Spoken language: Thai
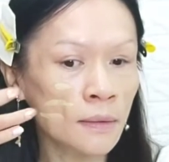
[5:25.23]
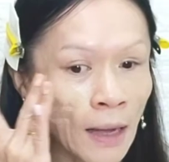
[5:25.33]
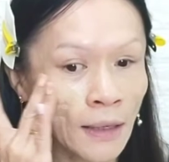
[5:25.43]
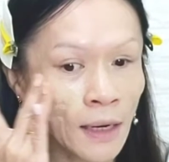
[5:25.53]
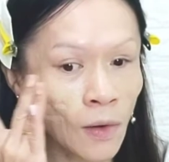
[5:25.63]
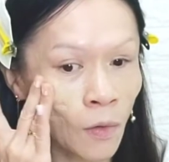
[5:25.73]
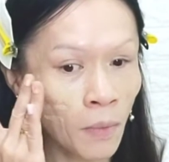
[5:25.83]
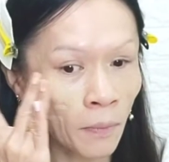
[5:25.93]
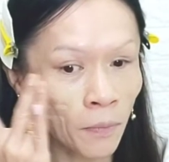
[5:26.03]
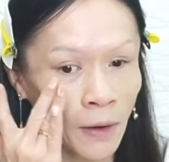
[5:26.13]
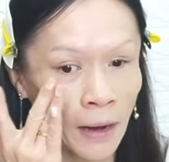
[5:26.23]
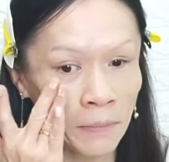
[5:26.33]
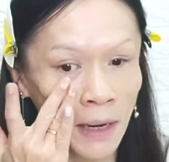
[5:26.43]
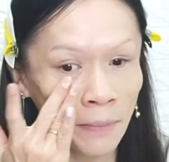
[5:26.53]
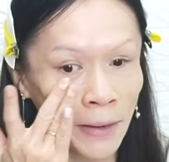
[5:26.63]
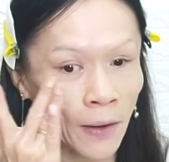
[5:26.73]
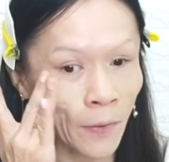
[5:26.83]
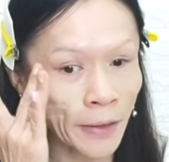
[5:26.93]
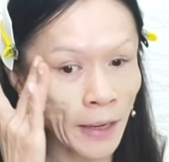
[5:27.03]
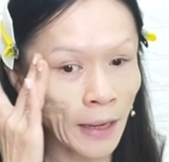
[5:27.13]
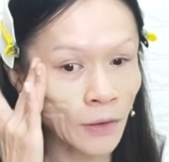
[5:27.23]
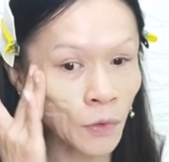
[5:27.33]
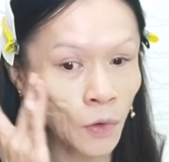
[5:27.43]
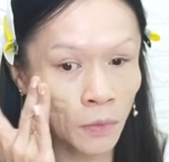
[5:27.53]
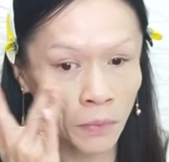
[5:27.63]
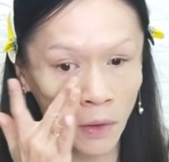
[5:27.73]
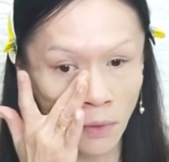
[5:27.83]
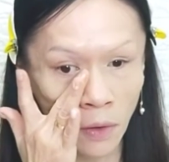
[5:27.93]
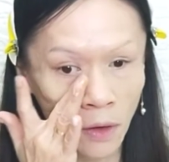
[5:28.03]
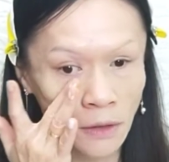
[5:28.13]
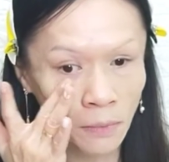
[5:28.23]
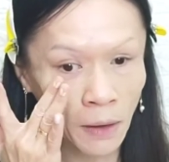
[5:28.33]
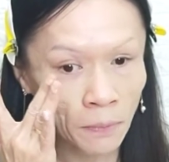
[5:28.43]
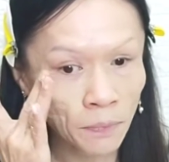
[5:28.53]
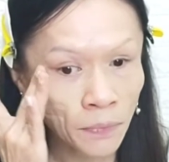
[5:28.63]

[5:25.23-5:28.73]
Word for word: การที่ลงแบบไพรเมอร์ไปก่อนนะคะทุกคนผิวเราก็จะแบบ